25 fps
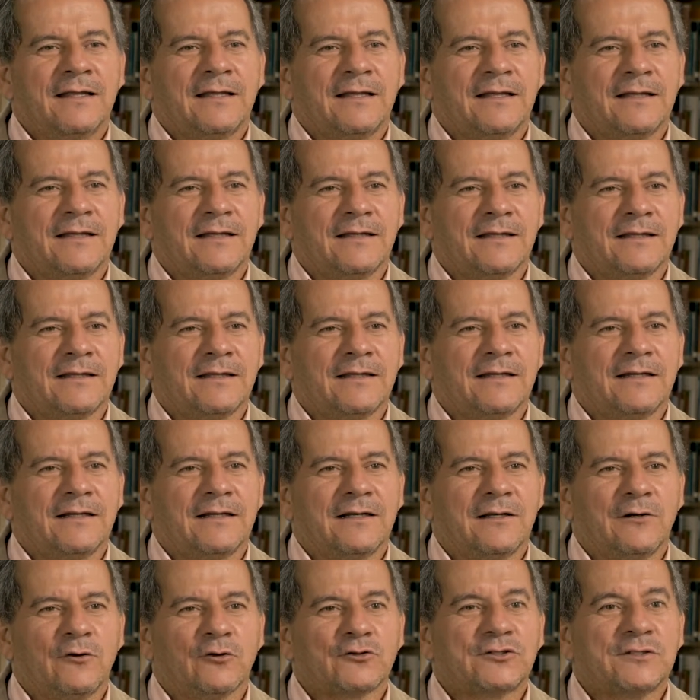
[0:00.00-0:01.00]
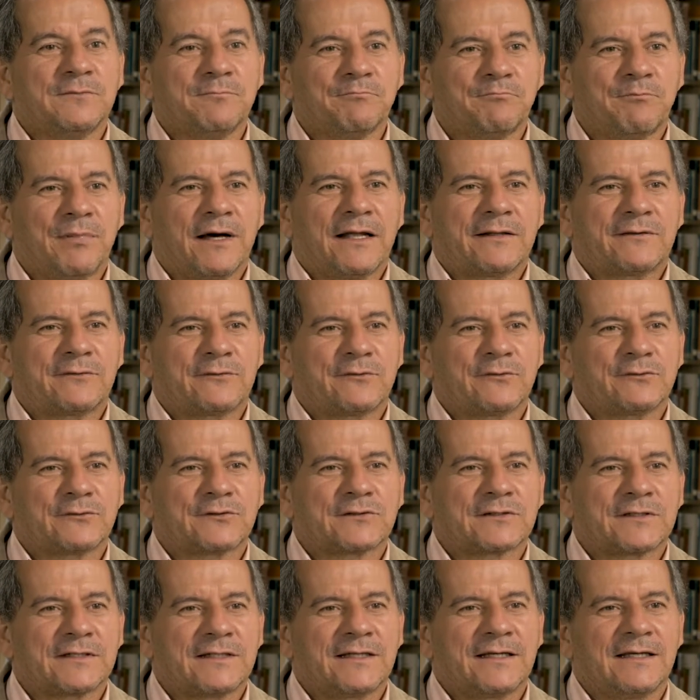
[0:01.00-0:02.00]
eh, los
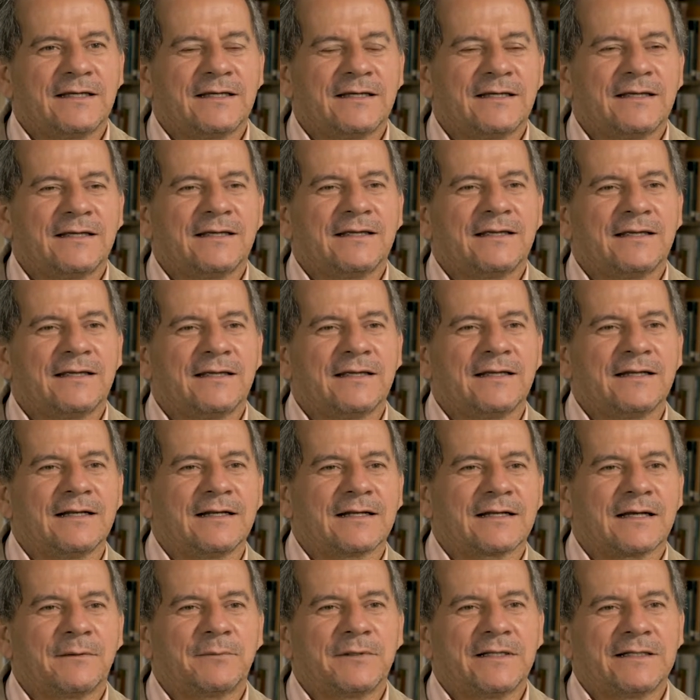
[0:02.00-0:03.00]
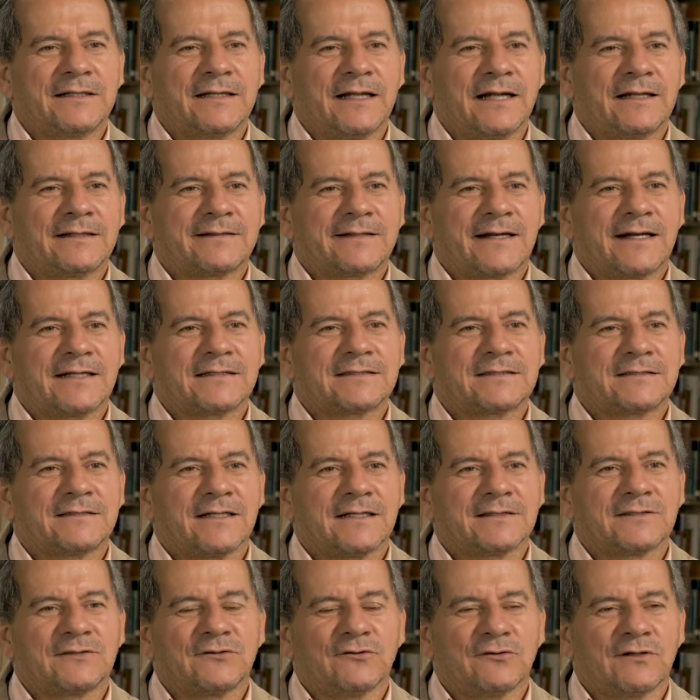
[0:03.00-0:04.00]
impactos que el capital
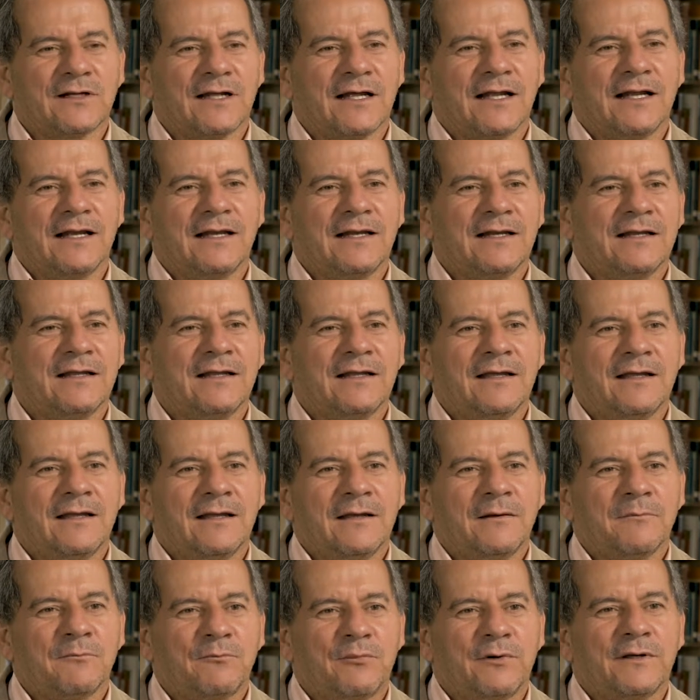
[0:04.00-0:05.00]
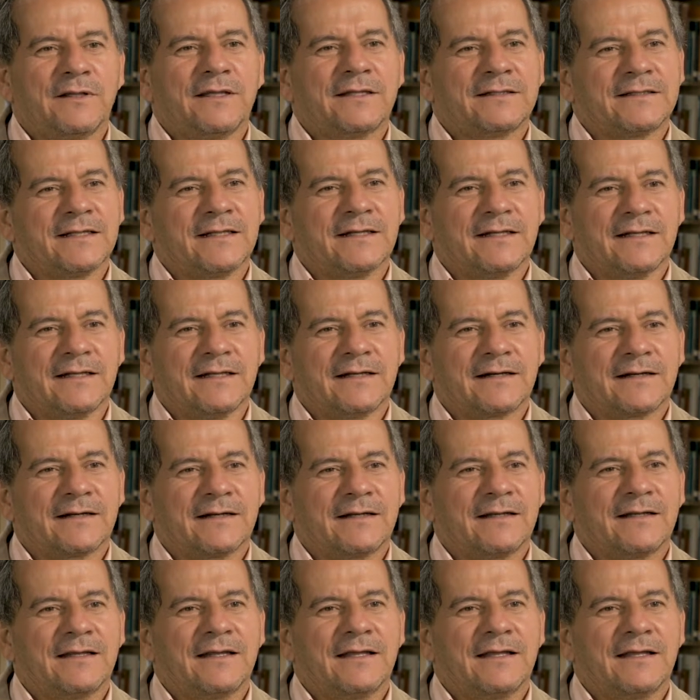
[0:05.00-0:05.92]
transnacional puede tener